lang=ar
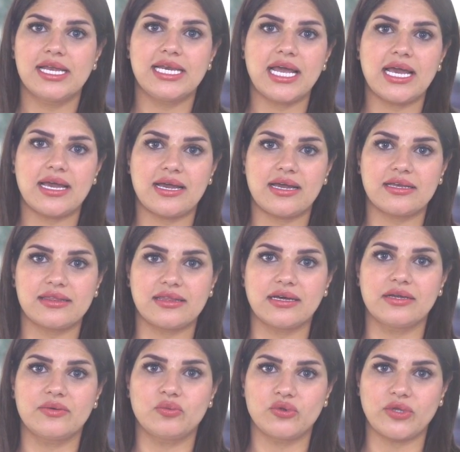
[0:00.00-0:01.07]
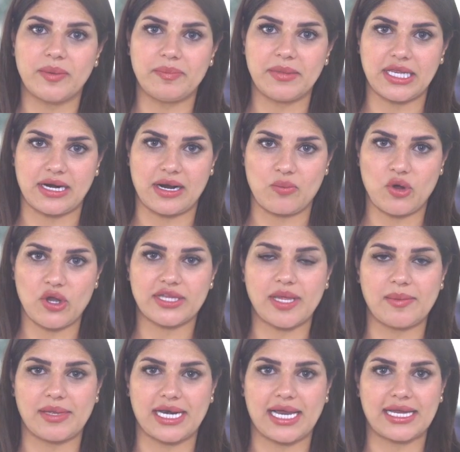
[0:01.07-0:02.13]
لها آثار مدمرة
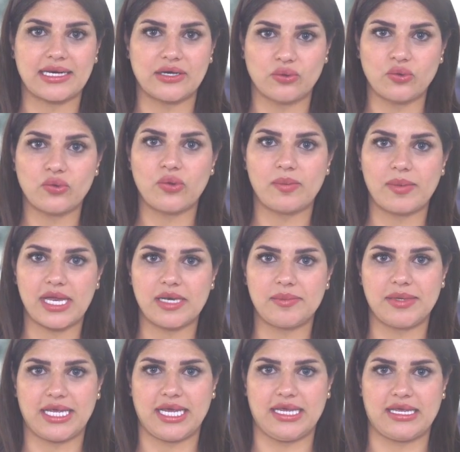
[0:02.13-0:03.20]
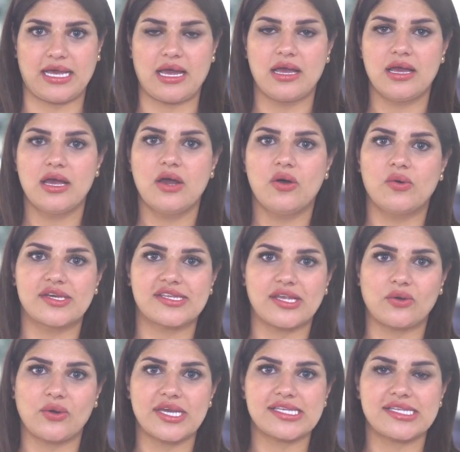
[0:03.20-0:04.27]
محتملة على النظم البيئية
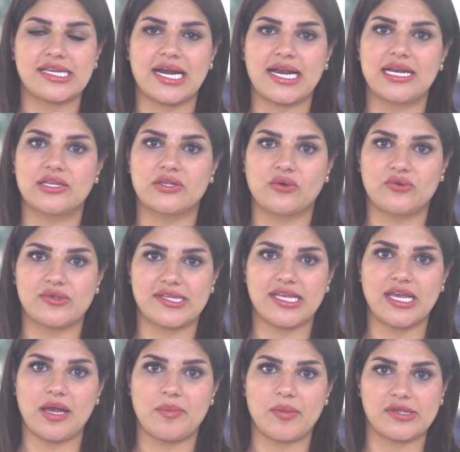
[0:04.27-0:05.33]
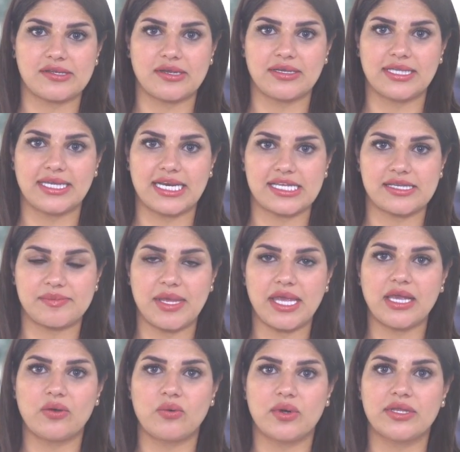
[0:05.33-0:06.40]
وسيؤثر على توزيع مصايد
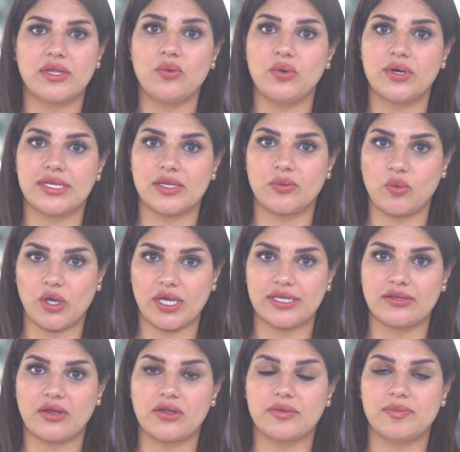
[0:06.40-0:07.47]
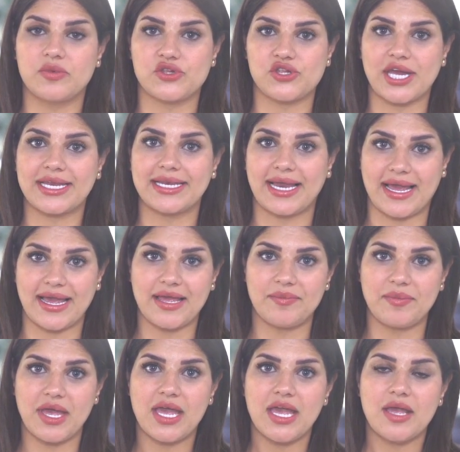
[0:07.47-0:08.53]
الأسماك ودورة المحيطات بشكل
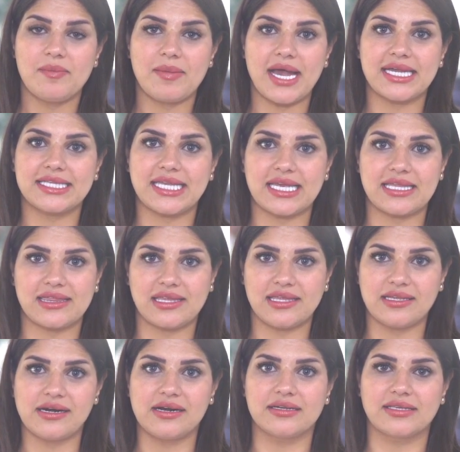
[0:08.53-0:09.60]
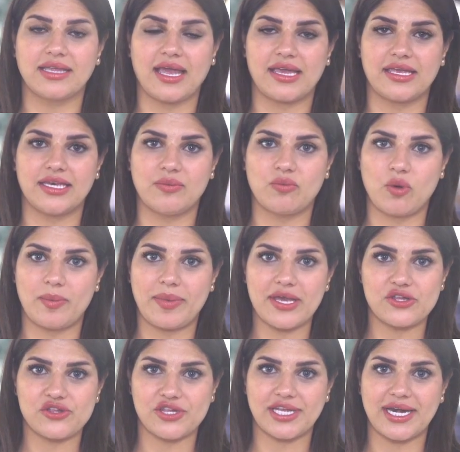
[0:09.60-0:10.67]
عام مع تأثيرات غير
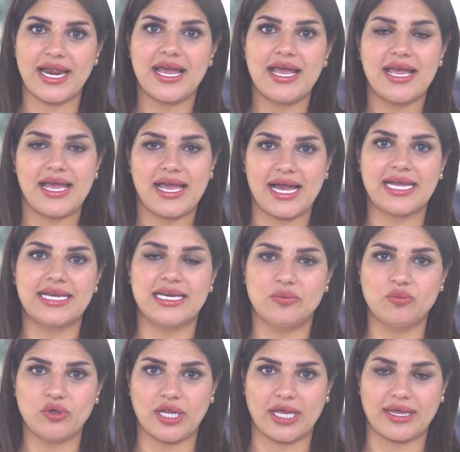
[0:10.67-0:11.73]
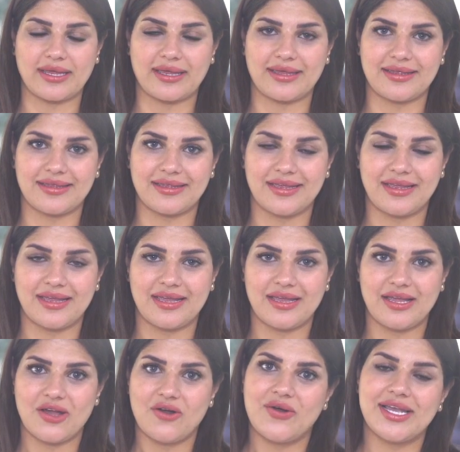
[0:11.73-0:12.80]
مباشرة على المناخ
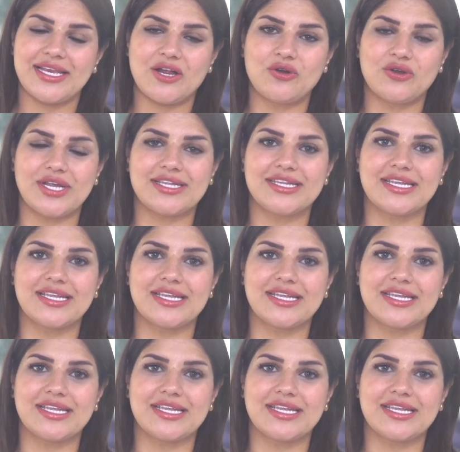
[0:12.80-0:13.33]
وإلى هنا